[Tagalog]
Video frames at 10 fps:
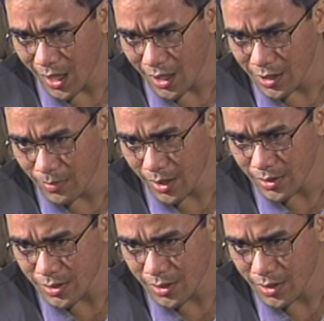makalakad ng
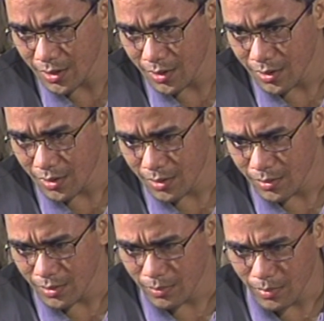maayos.
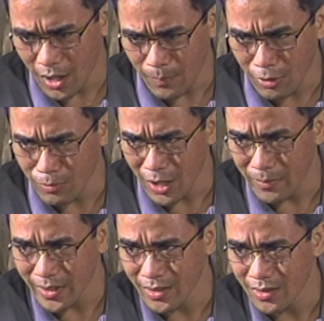
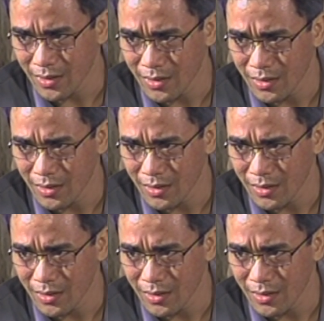Makakapangobra ka ba niyan?